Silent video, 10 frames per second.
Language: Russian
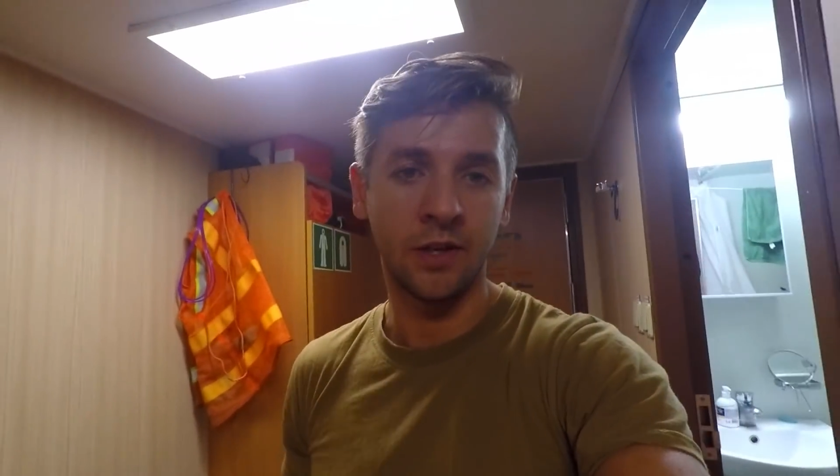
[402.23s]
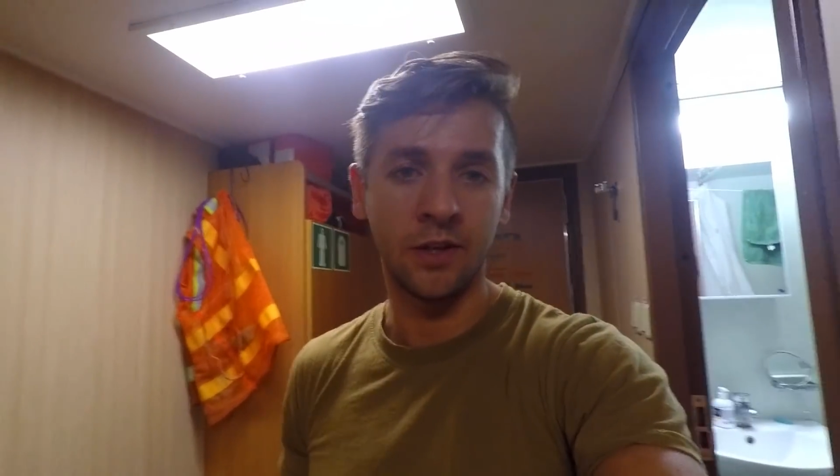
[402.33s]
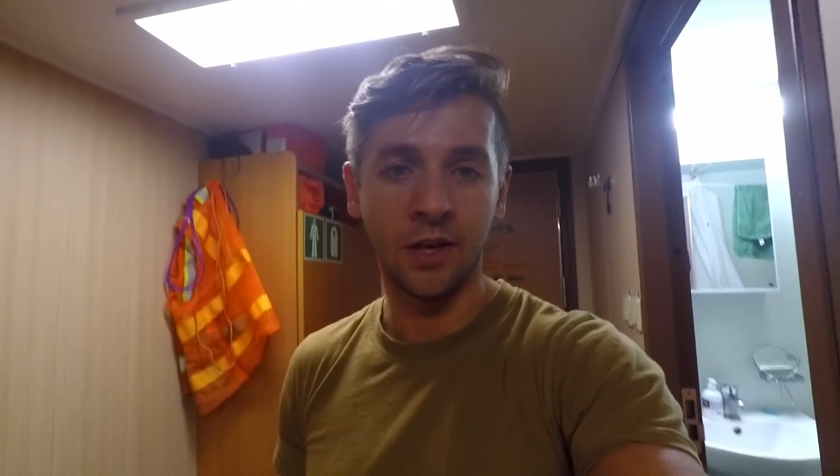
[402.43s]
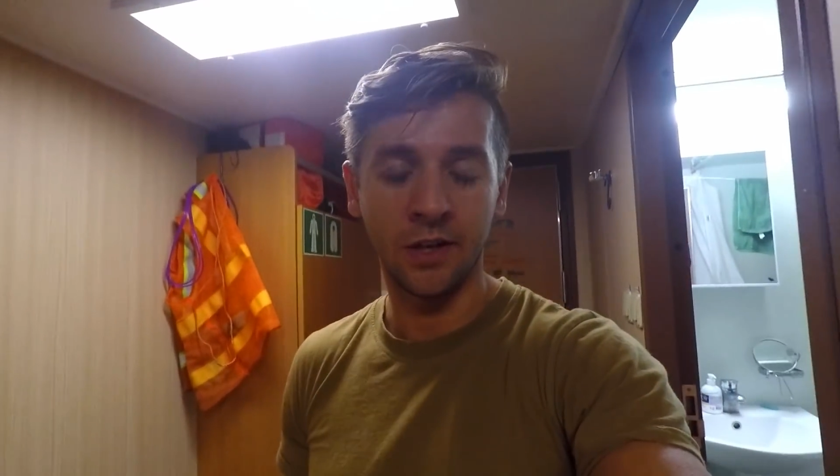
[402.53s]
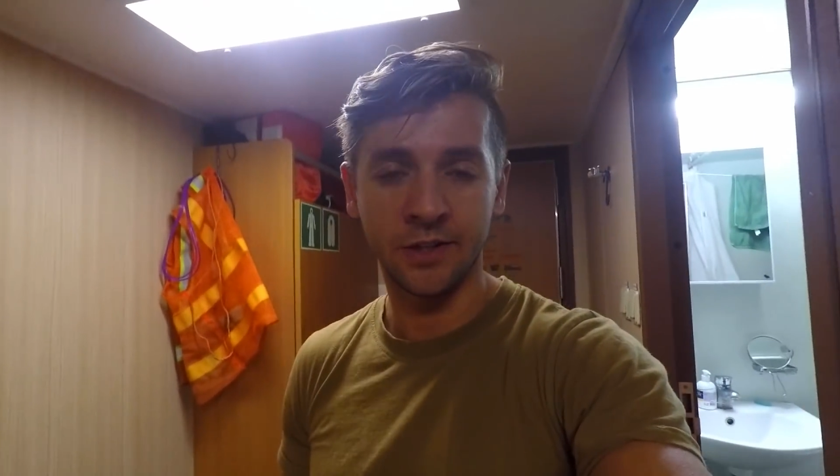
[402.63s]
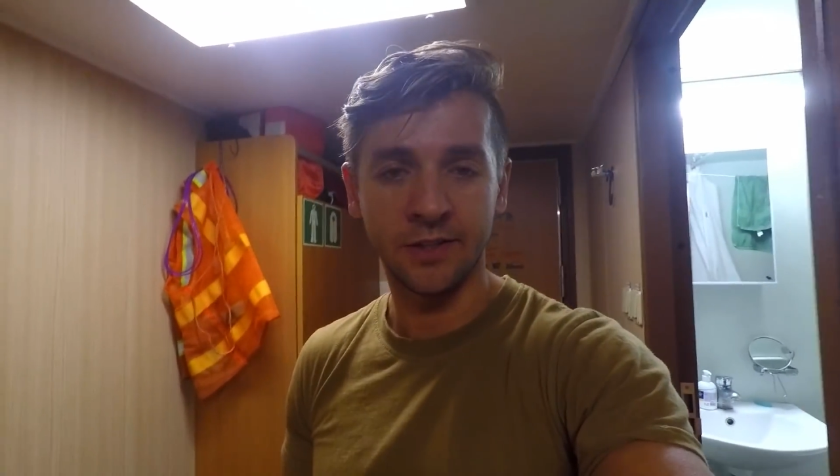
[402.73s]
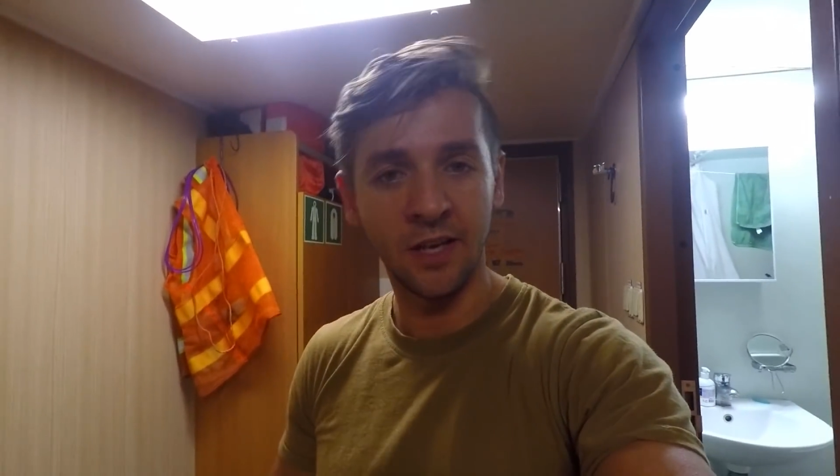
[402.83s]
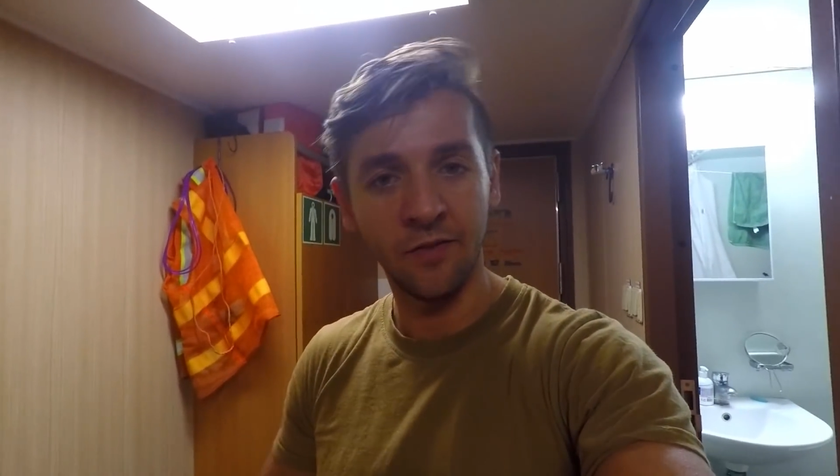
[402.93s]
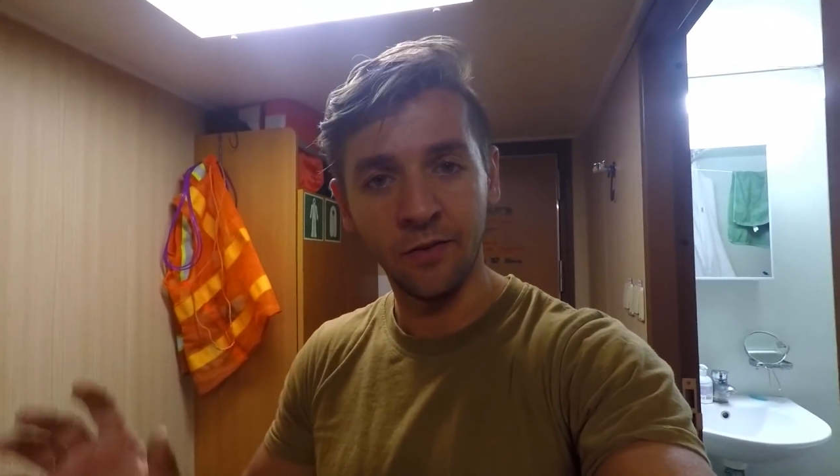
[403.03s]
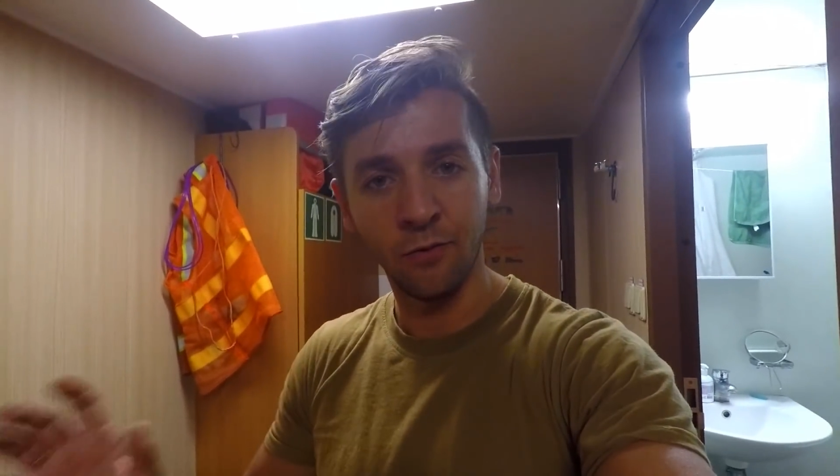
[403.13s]
и даже
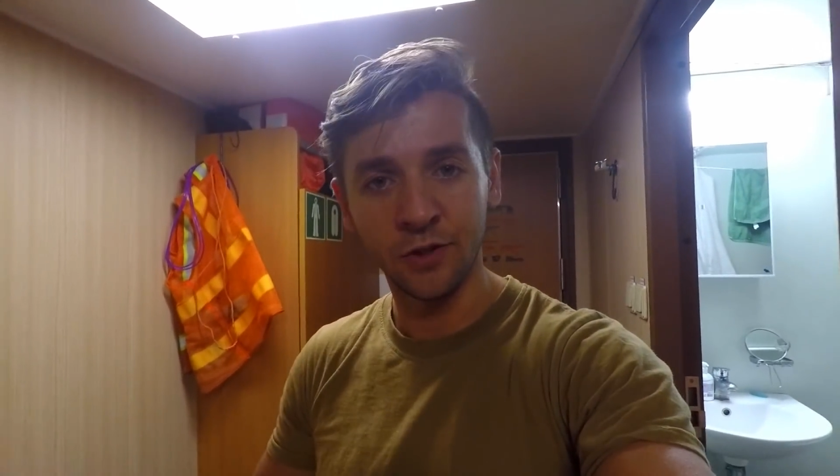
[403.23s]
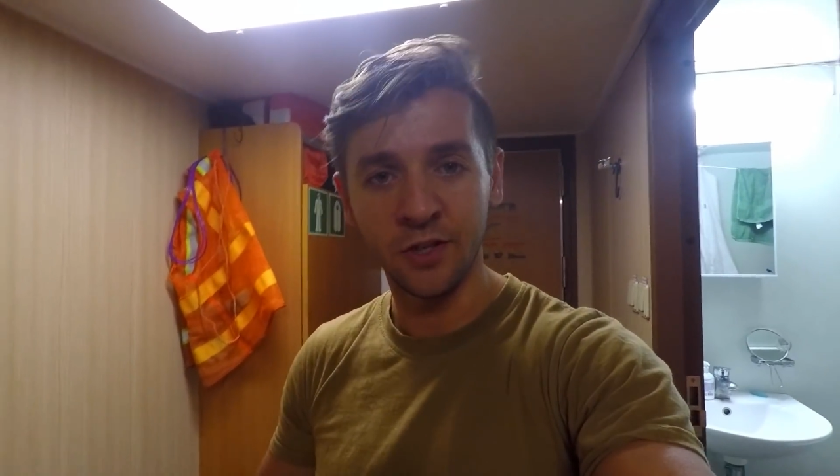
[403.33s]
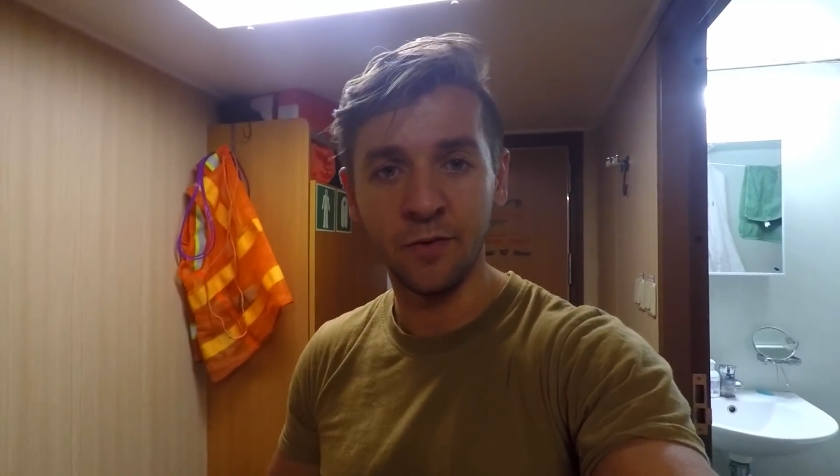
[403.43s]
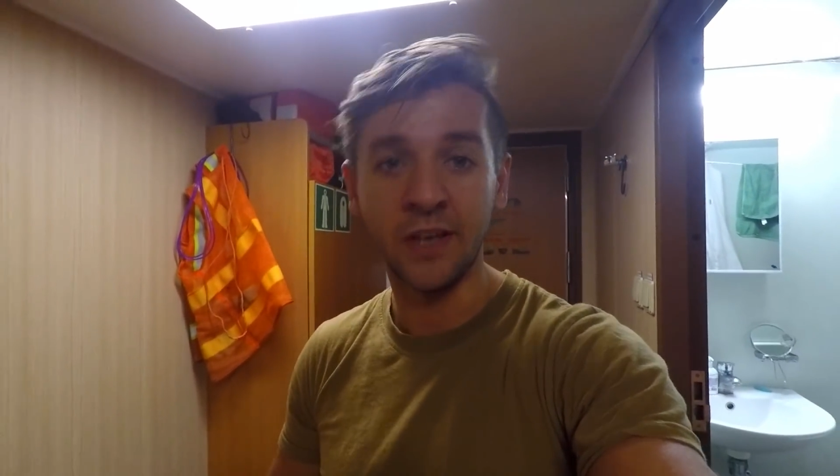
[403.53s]
7, и 8